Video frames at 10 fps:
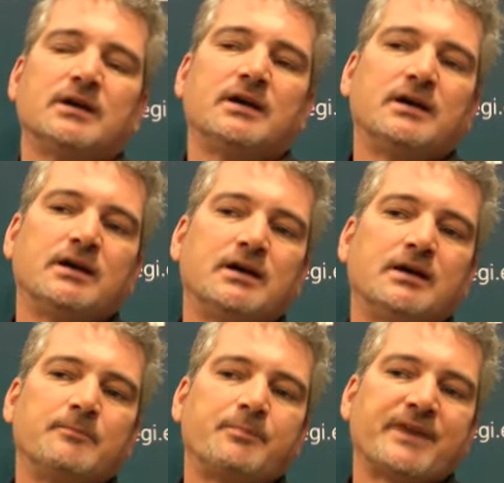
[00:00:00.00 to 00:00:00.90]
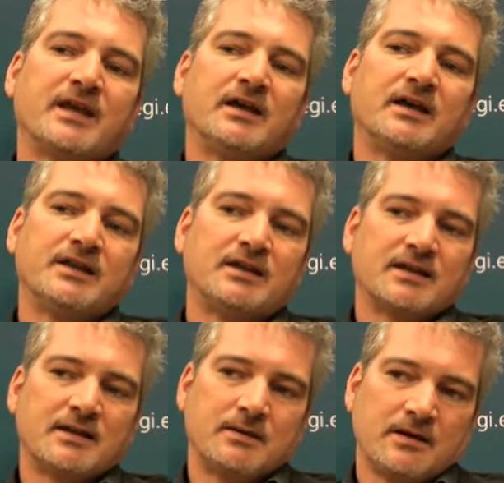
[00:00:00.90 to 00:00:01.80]
em, en
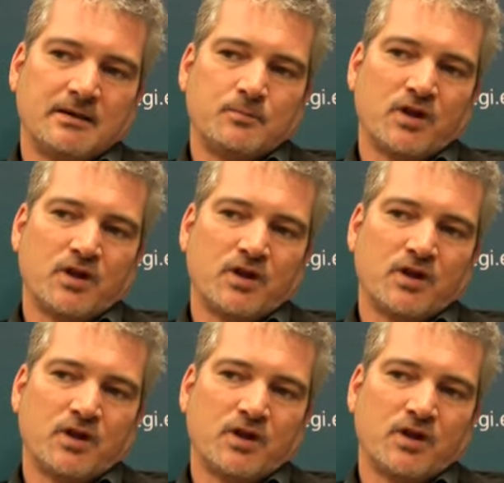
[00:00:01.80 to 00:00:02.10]
el que eh,